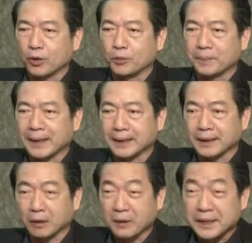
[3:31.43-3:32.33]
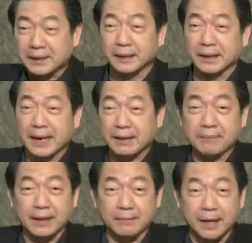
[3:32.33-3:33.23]
รูปพรรณเนี่ยเรารีดทีหนึ่ง I
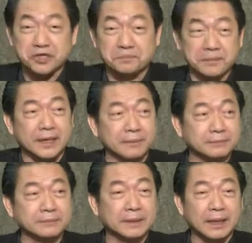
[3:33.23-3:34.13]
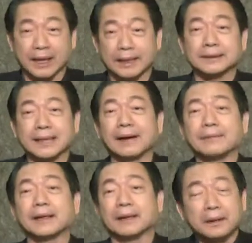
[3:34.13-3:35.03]
beam H beam อะไรก็ตาม
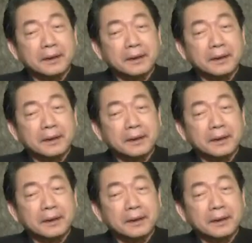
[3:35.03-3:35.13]
เนี่ย